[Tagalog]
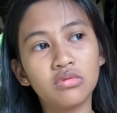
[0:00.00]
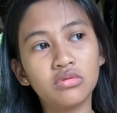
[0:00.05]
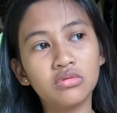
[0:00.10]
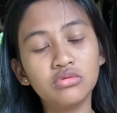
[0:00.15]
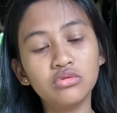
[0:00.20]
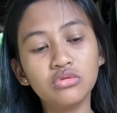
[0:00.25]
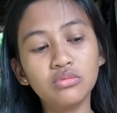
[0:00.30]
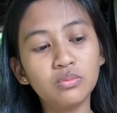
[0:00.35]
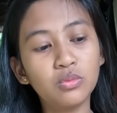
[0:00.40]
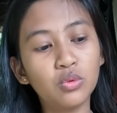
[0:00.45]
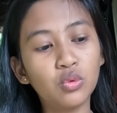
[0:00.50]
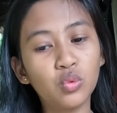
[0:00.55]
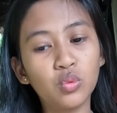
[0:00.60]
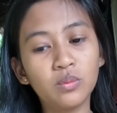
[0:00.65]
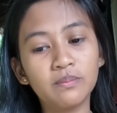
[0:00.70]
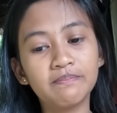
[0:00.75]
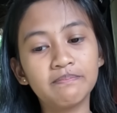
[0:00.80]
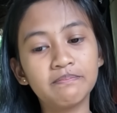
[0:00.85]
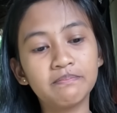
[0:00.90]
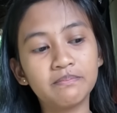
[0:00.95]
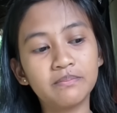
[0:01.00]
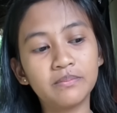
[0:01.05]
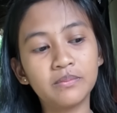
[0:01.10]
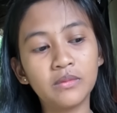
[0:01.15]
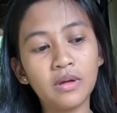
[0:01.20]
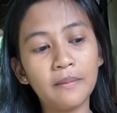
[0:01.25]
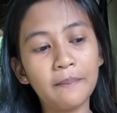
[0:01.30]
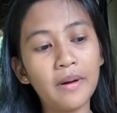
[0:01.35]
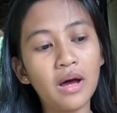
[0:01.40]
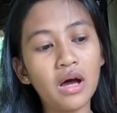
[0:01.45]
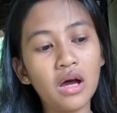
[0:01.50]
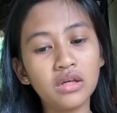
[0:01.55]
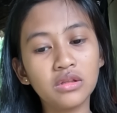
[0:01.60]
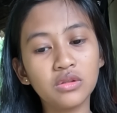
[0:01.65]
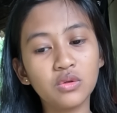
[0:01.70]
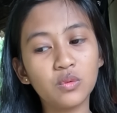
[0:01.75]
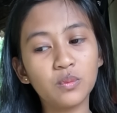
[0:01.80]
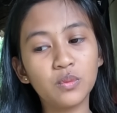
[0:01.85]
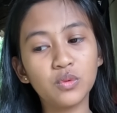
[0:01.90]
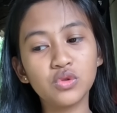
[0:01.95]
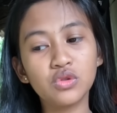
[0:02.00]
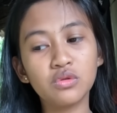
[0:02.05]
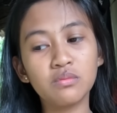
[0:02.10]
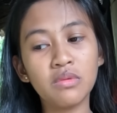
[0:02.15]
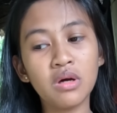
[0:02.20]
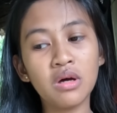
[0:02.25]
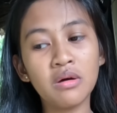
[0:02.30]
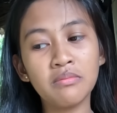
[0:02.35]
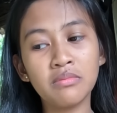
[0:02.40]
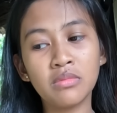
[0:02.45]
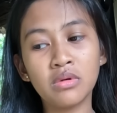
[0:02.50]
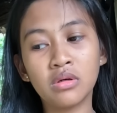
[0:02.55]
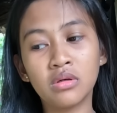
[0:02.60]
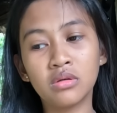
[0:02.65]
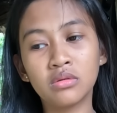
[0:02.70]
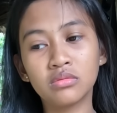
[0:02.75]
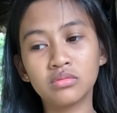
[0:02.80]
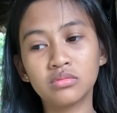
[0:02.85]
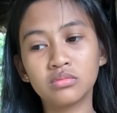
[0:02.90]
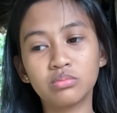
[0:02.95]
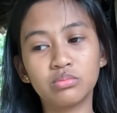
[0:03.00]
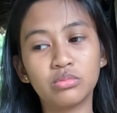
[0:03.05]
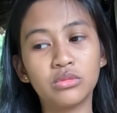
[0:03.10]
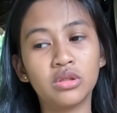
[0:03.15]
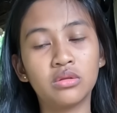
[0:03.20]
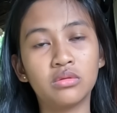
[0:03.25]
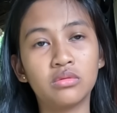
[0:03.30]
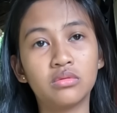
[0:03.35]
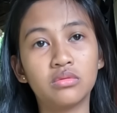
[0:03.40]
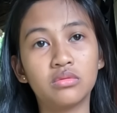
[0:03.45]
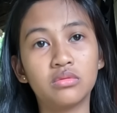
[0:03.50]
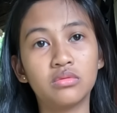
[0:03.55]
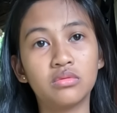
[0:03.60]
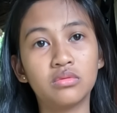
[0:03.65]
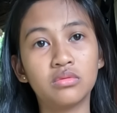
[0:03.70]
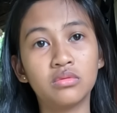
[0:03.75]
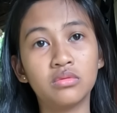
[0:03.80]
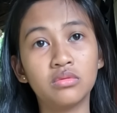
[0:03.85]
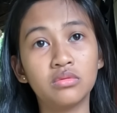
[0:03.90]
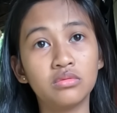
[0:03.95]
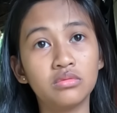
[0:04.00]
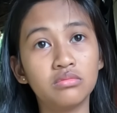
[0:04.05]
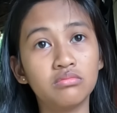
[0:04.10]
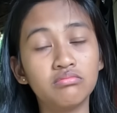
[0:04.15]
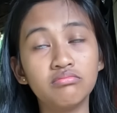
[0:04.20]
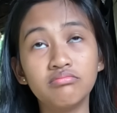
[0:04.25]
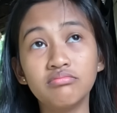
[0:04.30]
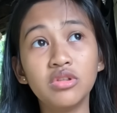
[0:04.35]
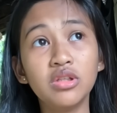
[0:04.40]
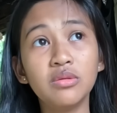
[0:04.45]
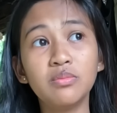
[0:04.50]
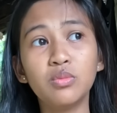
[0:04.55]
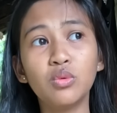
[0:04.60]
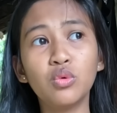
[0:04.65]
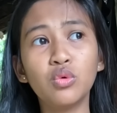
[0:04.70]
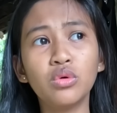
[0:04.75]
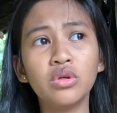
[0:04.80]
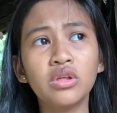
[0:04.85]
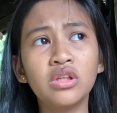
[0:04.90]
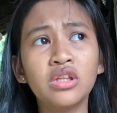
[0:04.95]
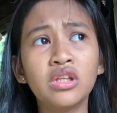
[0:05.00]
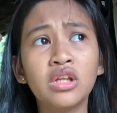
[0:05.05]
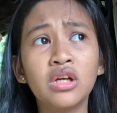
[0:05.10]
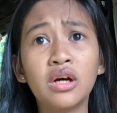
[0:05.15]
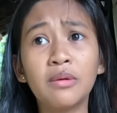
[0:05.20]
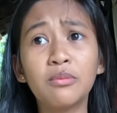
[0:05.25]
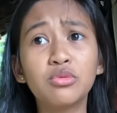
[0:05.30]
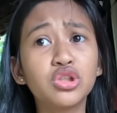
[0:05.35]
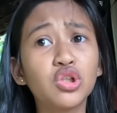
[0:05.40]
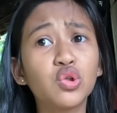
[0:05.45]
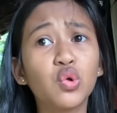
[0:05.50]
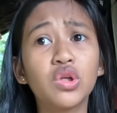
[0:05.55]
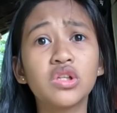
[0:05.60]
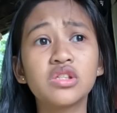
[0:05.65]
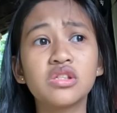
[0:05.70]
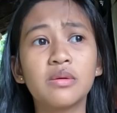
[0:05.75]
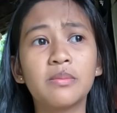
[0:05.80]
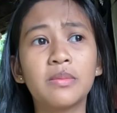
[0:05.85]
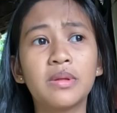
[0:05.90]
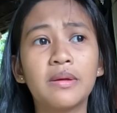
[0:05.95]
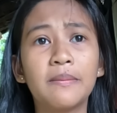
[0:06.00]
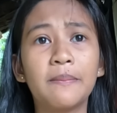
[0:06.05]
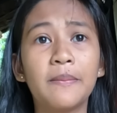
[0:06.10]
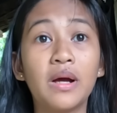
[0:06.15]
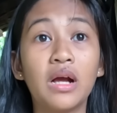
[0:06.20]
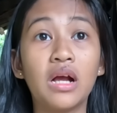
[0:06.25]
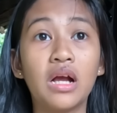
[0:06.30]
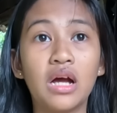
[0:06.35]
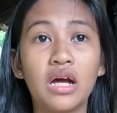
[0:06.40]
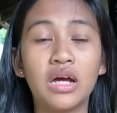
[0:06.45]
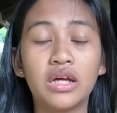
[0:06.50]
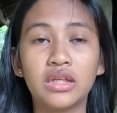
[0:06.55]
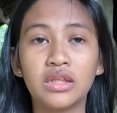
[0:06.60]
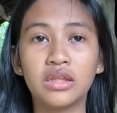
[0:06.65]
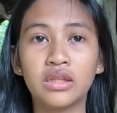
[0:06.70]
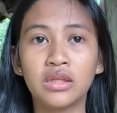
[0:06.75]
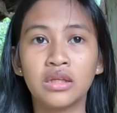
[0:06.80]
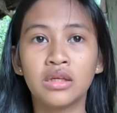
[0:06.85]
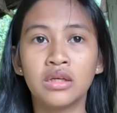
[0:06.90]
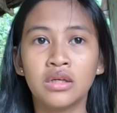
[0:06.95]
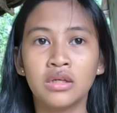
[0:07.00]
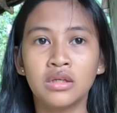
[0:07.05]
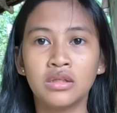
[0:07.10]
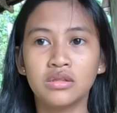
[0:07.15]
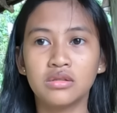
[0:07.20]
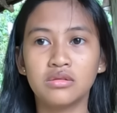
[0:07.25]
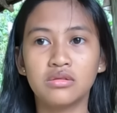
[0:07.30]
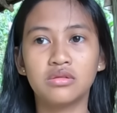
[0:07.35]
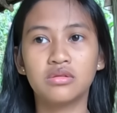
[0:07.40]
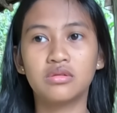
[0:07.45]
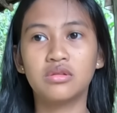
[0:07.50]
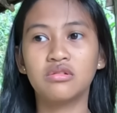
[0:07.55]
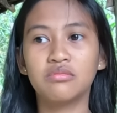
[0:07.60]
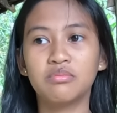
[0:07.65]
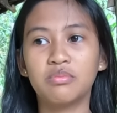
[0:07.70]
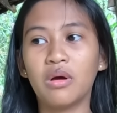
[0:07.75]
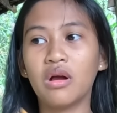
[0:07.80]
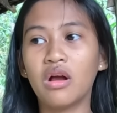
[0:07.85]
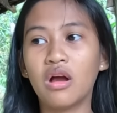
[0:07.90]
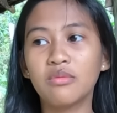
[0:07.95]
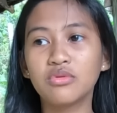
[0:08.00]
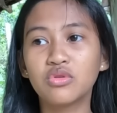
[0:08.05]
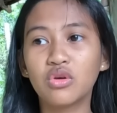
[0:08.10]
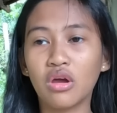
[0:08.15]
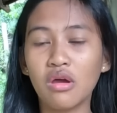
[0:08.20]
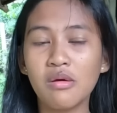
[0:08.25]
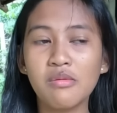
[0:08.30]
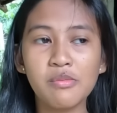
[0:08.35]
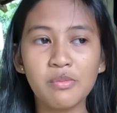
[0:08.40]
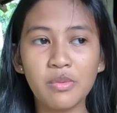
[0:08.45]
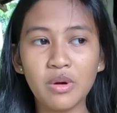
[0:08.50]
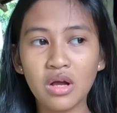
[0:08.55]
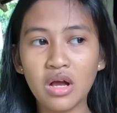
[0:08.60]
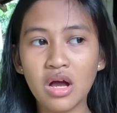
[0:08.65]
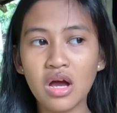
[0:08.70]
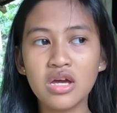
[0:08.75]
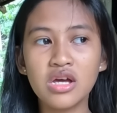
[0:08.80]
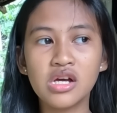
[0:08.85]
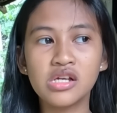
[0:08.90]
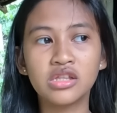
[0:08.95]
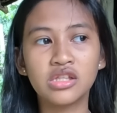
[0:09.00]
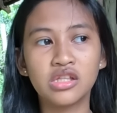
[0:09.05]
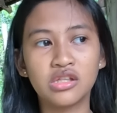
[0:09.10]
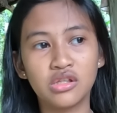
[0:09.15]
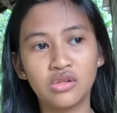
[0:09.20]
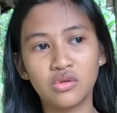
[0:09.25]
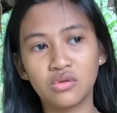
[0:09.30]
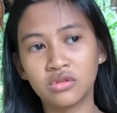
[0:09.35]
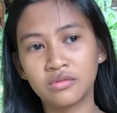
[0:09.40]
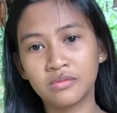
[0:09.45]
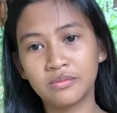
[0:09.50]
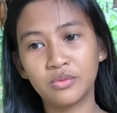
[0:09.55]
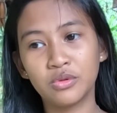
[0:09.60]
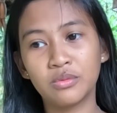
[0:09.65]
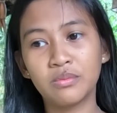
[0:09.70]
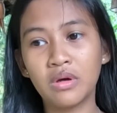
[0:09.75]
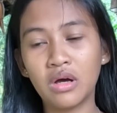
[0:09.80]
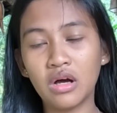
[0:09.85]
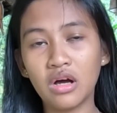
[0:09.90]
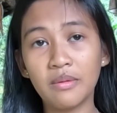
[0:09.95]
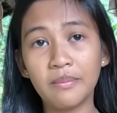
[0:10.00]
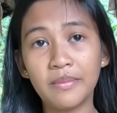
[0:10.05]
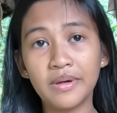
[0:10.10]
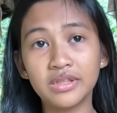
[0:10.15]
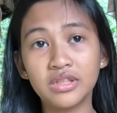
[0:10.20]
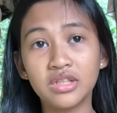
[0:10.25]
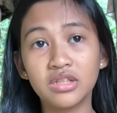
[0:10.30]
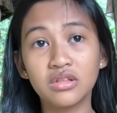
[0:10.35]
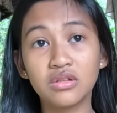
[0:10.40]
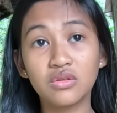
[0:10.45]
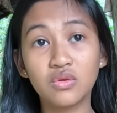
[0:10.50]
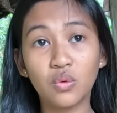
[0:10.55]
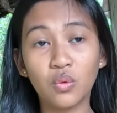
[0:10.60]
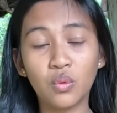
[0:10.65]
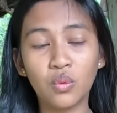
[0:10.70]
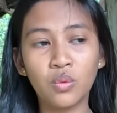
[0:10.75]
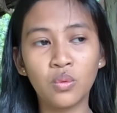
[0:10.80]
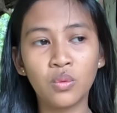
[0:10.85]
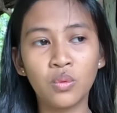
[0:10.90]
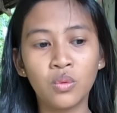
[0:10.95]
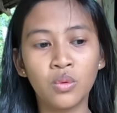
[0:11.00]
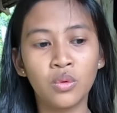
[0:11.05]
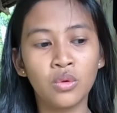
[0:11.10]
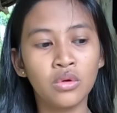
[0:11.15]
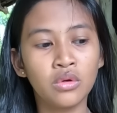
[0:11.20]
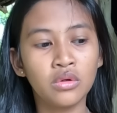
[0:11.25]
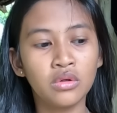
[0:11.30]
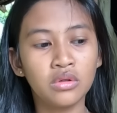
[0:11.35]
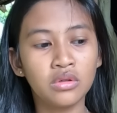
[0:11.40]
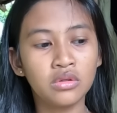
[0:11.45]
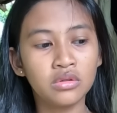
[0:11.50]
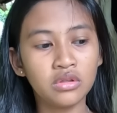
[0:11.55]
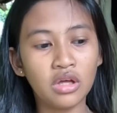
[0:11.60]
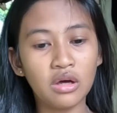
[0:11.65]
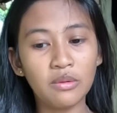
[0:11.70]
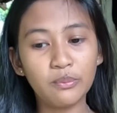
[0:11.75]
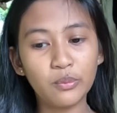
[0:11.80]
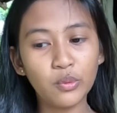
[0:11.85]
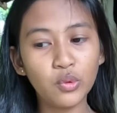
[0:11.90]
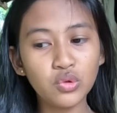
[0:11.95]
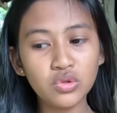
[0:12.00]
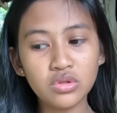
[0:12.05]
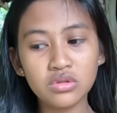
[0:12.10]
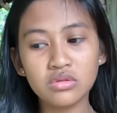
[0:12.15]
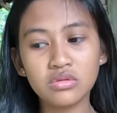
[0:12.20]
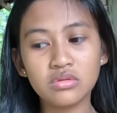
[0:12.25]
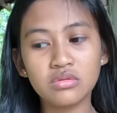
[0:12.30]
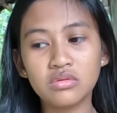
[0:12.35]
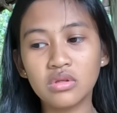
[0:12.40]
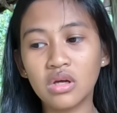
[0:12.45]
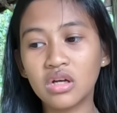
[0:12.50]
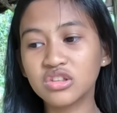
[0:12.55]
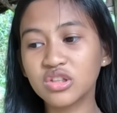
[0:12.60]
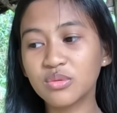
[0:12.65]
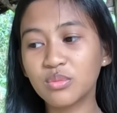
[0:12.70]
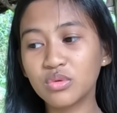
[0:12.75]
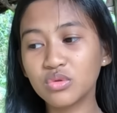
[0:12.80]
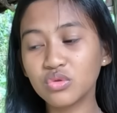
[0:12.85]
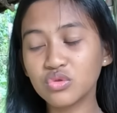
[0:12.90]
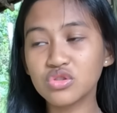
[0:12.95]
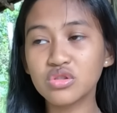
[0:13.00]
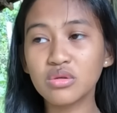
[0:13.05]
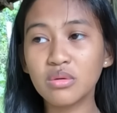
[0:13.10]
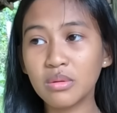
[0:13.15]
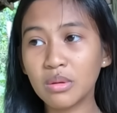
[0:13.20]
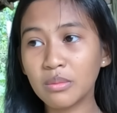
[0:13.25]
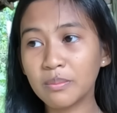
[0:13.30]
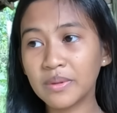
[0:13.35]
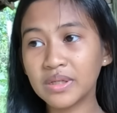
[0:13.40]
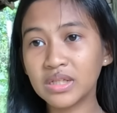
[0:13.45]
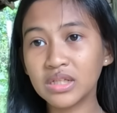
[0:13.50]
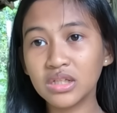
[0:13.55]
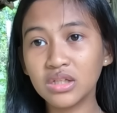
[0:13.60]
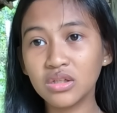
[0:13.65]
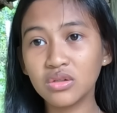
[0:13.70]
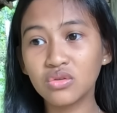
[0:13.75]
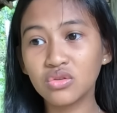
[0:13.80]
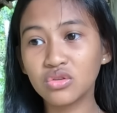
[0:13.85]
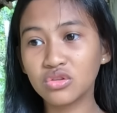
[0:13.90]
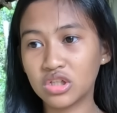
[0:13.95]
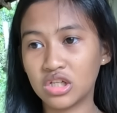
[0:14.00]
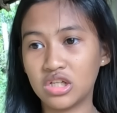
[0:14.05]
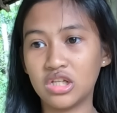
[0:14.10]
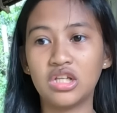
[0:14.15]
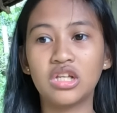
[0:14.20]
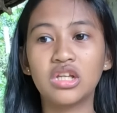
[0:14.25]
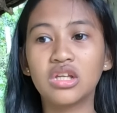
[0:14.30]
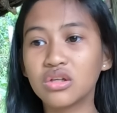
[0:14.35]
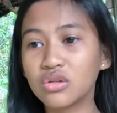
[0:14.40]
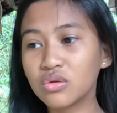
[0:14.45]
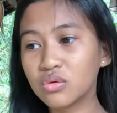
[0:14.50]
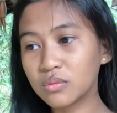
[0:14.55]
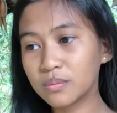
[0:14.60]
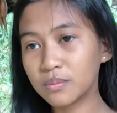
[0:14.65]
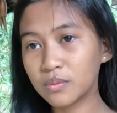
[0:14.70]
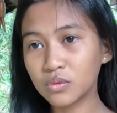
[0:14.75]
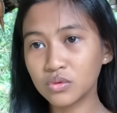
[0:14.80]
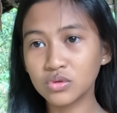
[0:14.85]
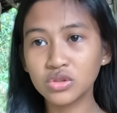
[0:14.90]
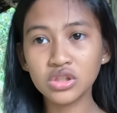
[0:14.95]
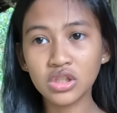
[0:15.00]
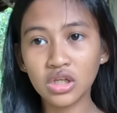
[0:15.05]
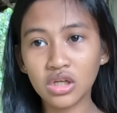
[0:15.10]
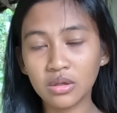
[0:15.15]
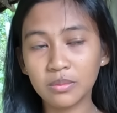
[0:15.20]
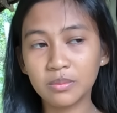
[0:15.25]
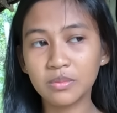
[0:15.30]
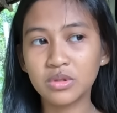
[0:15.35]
Ano po? Napakain ko po si mama. Sinusubuan? Hindi po, inaabutan ko lang siya ng pagkain. Then pagkabit ko naman pagkain, ang tinigod mo po yung mga kapatid ko. Tapos, tinatamon ko siya mga panligo, naliligo po siya,